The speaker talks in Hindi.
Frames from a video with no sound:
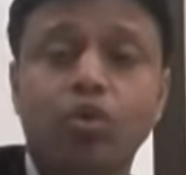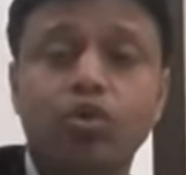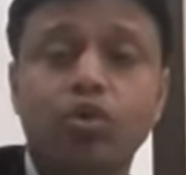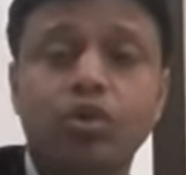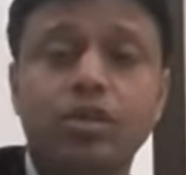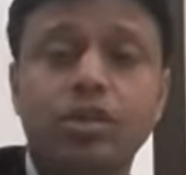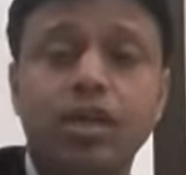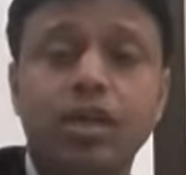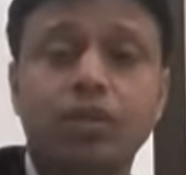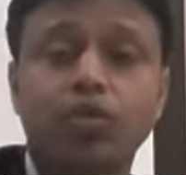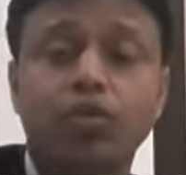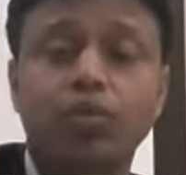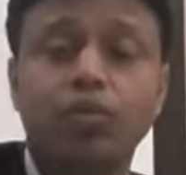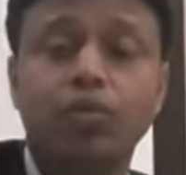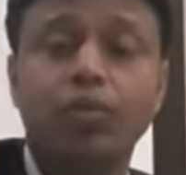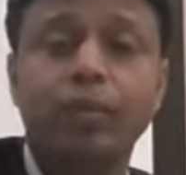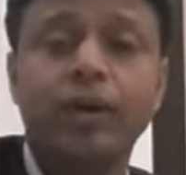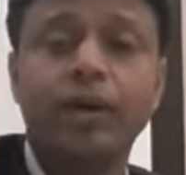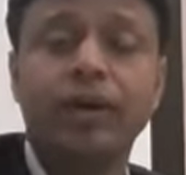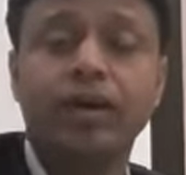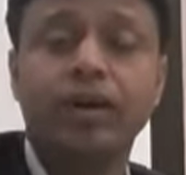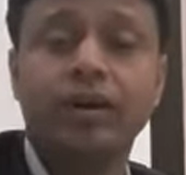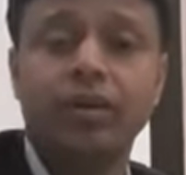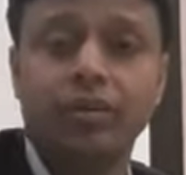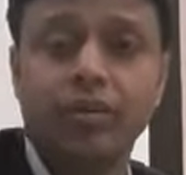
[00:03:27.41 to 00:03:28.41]
सा रूम में
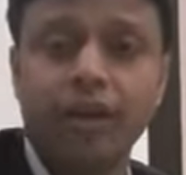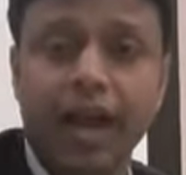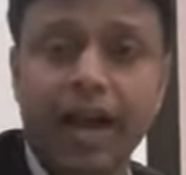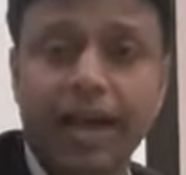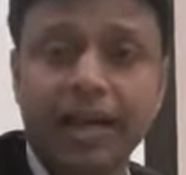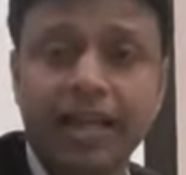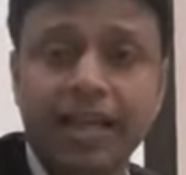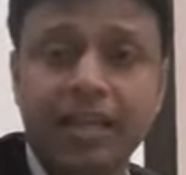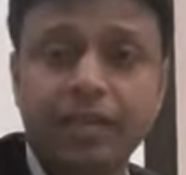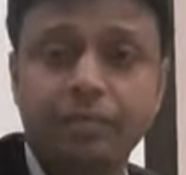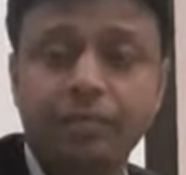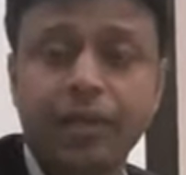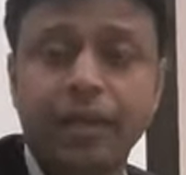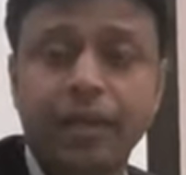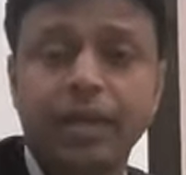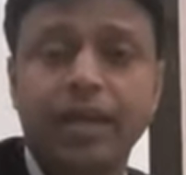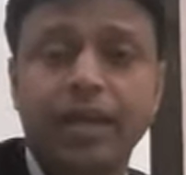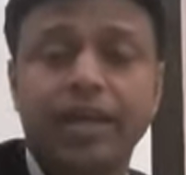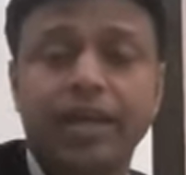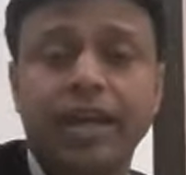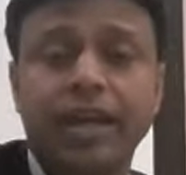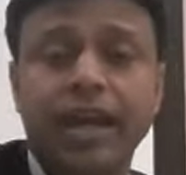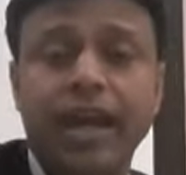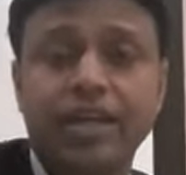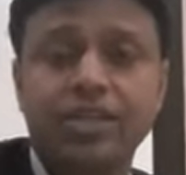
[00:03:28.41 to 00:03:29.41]
रनिंग में
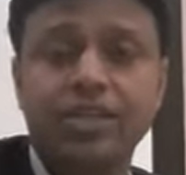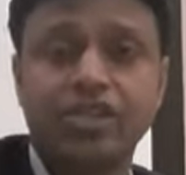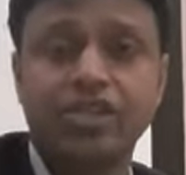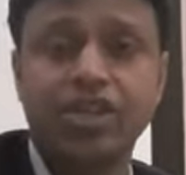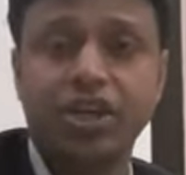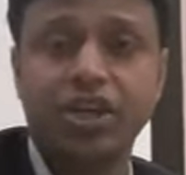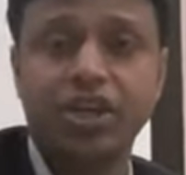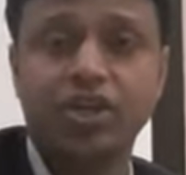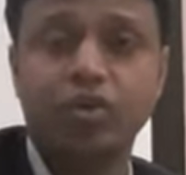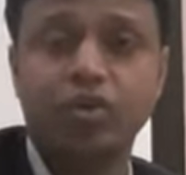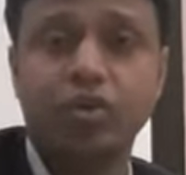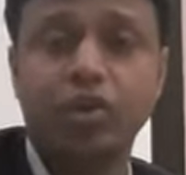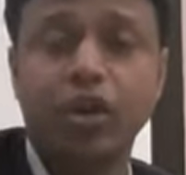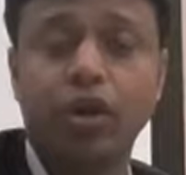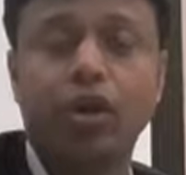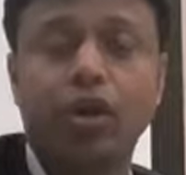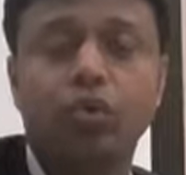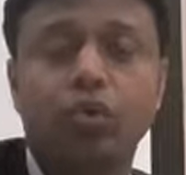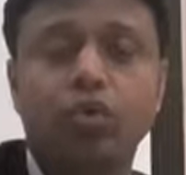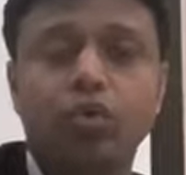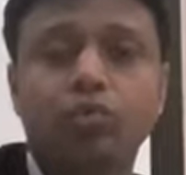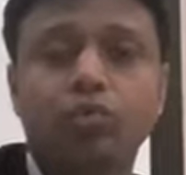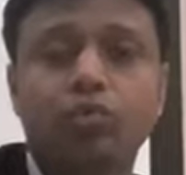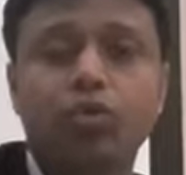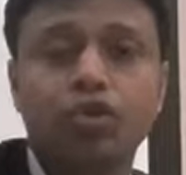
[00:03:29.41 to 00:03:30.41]
नया चेक इन हो रहा है और उनको